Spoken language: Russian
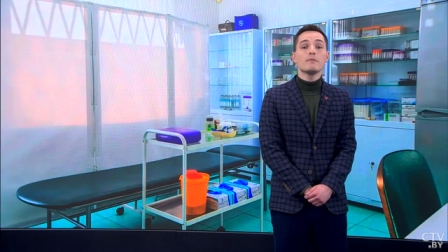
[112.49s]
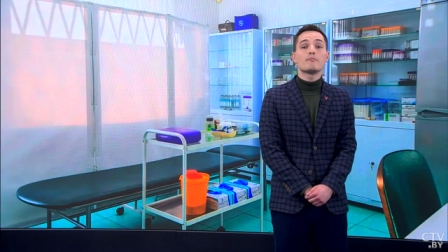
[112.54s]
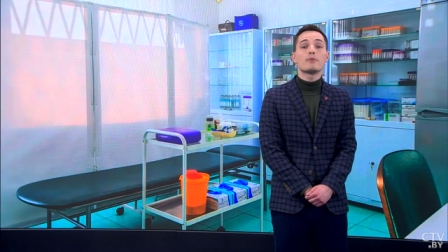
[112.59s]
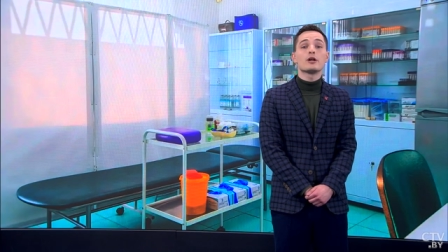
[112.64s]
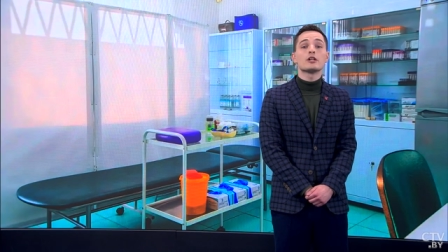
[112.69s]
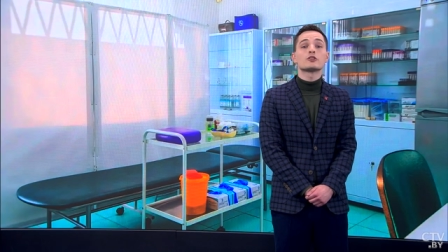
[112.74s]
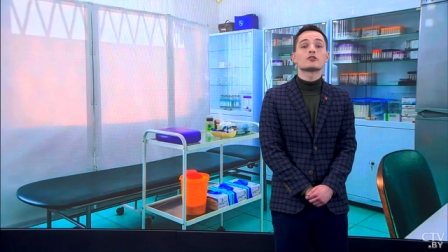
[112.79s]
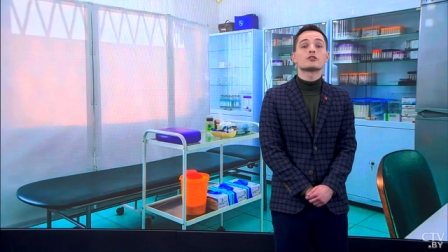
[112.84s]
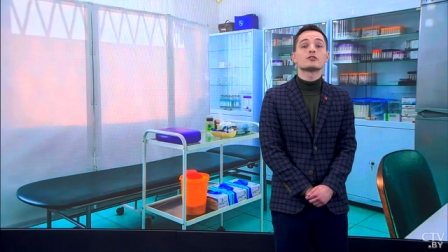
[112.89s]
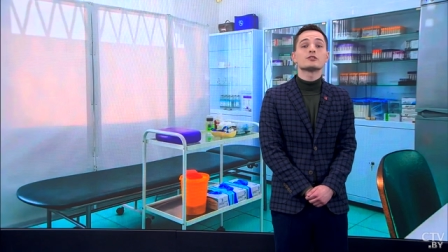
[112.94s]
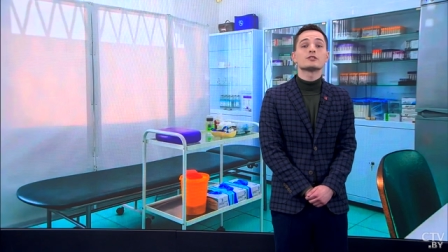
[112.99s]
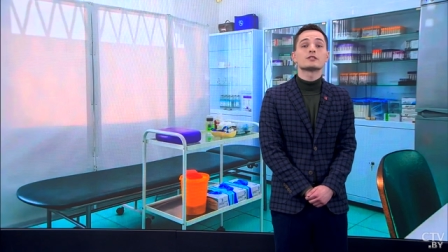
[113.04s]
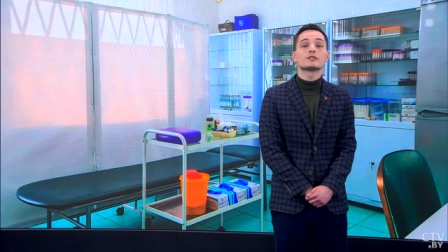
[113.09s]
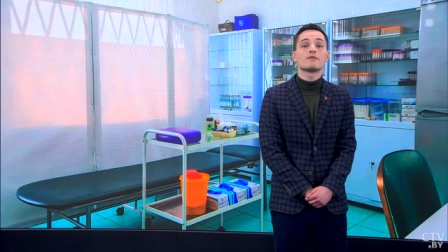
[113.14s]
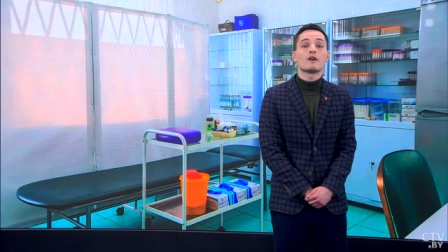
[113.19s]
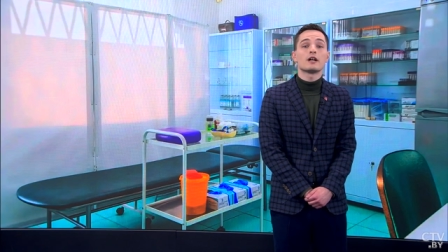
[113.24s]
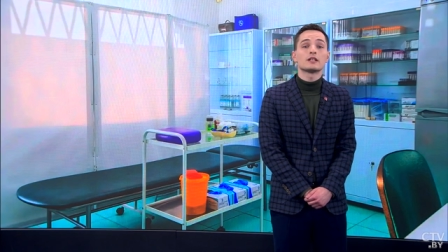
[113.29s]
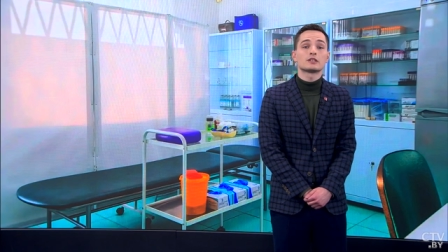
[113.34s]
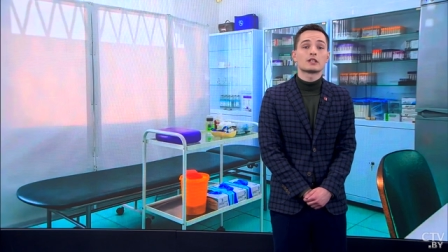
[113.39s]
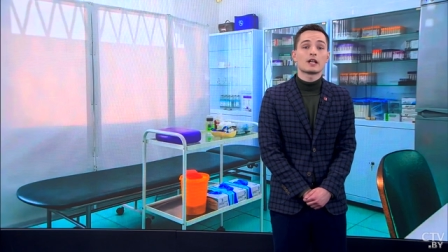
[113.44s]

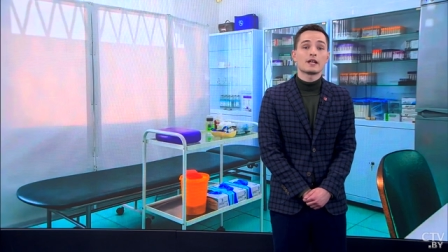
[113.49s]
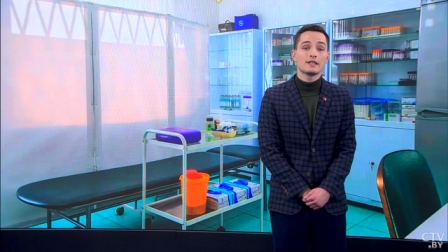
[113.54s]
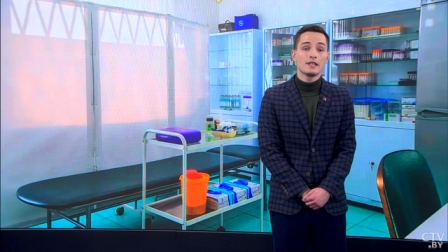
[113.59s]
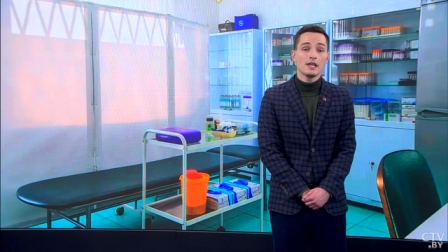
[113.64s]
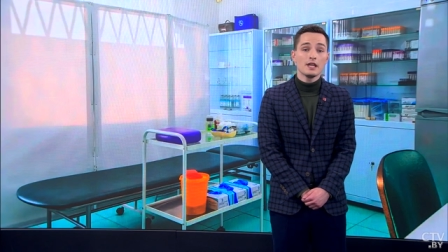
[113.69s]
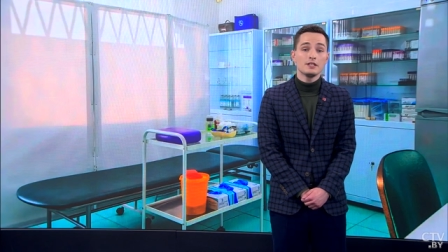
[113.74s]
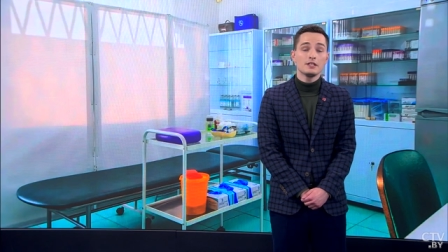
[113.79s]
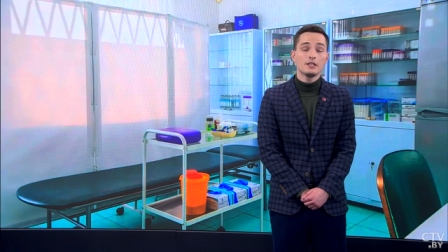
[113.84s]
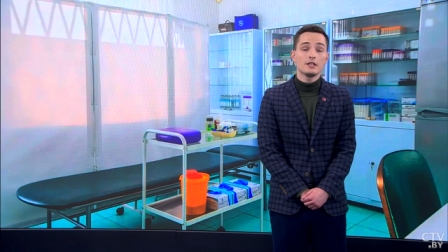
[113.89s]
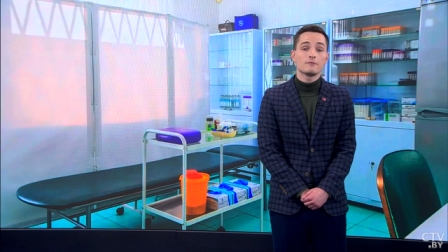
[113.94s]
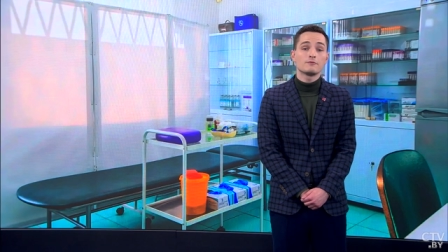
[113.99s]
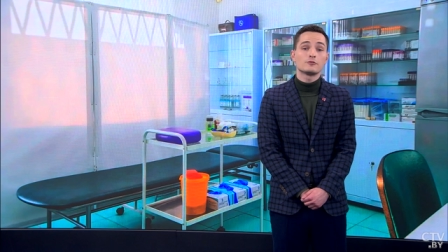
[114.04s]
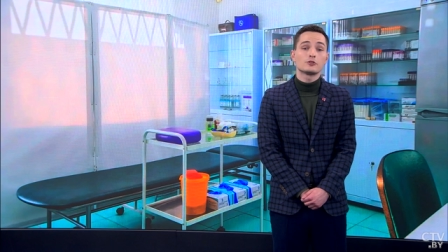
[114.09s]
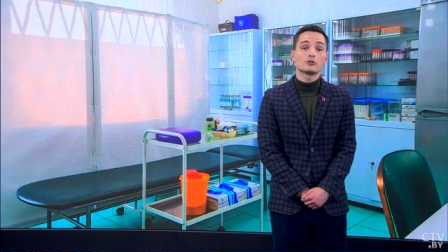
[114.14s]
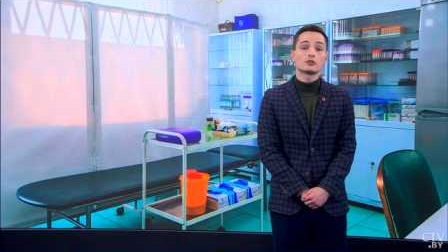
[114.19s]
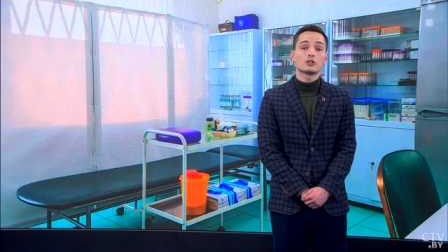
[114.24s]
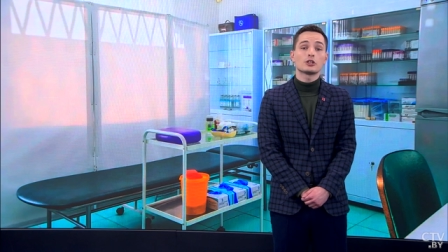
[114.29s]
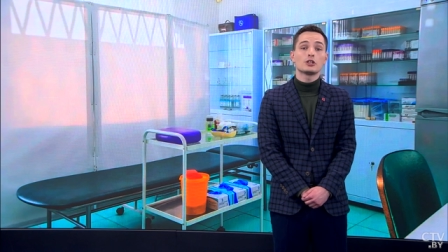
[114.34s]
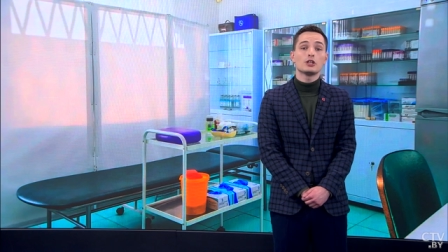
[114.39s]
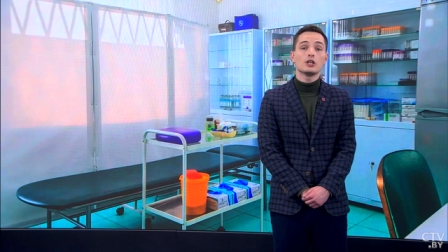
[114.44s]
большинства трагедий
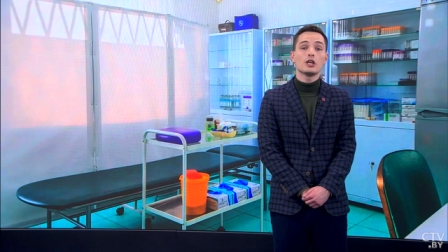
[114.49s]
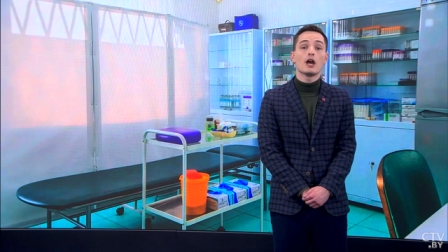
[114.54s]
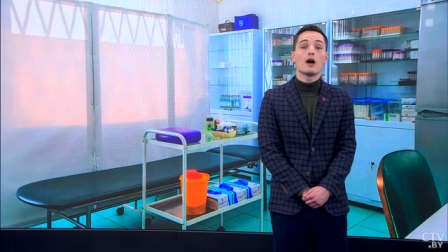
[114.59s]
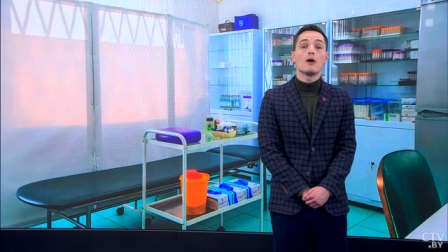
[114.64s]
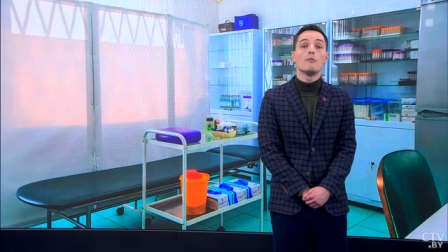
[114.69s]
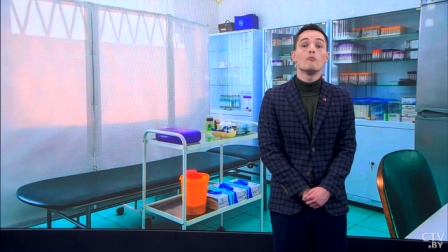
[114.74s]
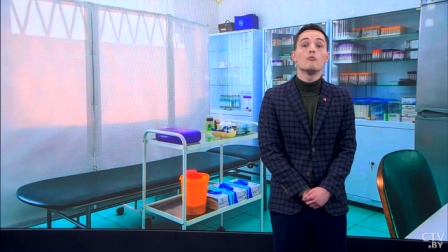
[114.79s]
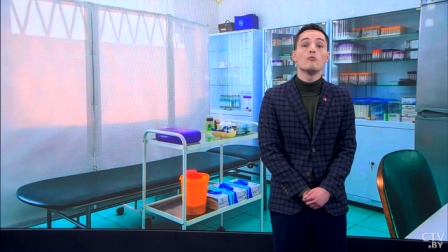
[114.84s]
все-таки